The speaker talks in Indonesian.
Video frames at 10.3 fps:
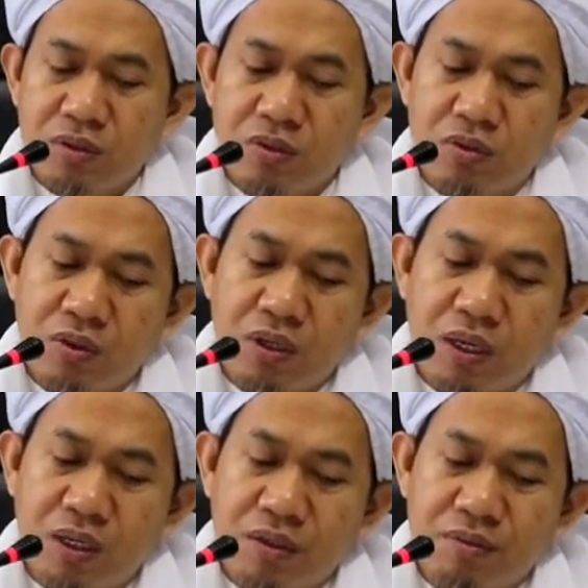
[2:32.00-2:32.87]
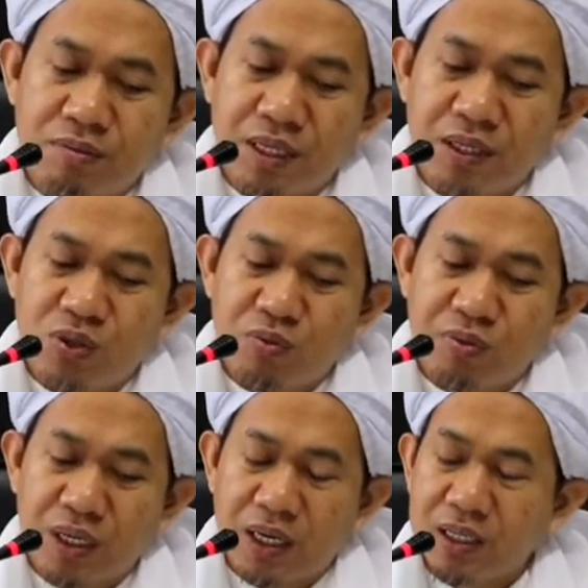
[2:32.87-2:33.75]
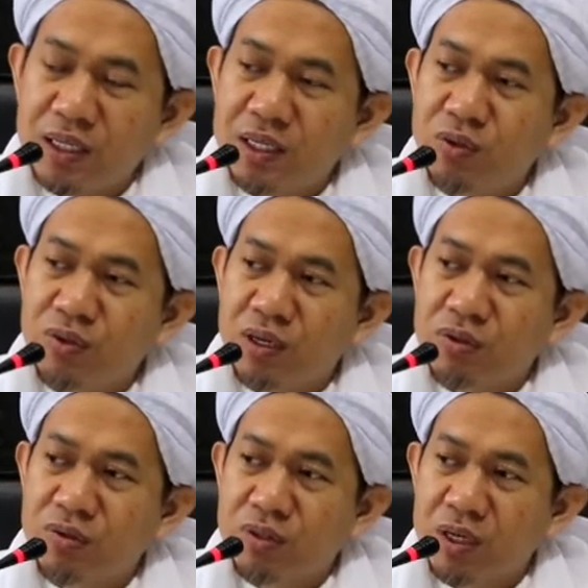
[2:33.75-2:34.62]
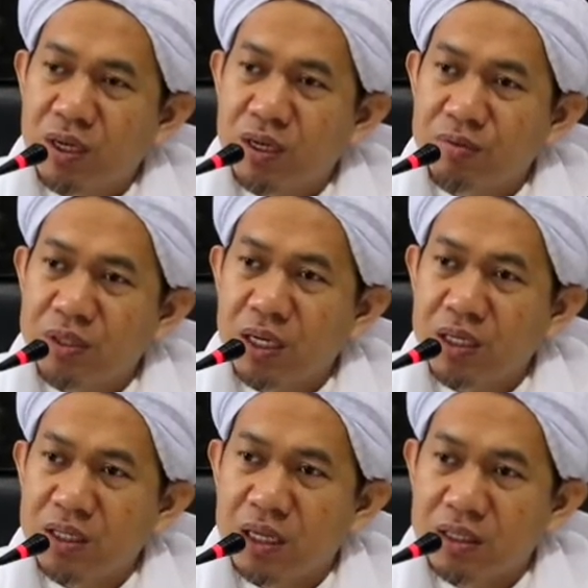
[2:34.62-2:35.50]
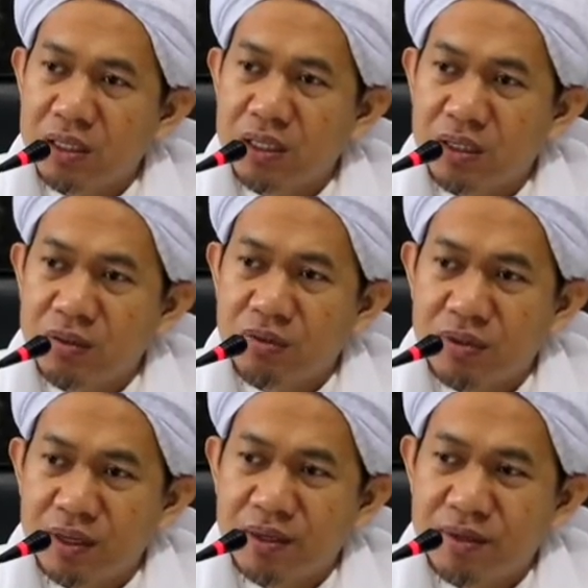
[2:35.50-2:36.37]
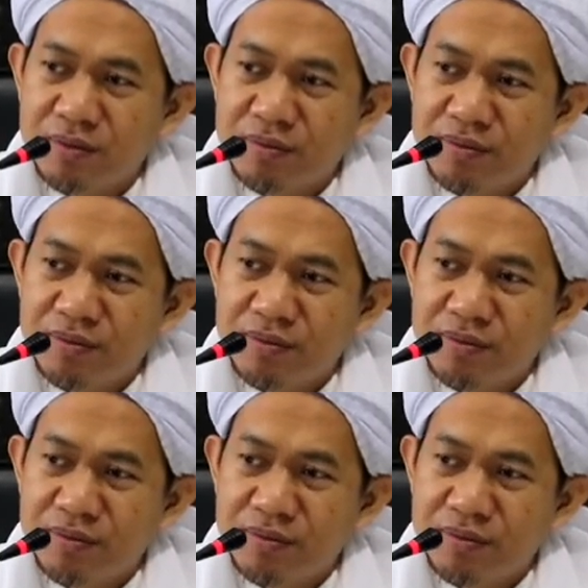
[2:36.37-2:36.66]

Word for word: Justru yang begitu penyakit itu yang susah, penyakit hati yang susah.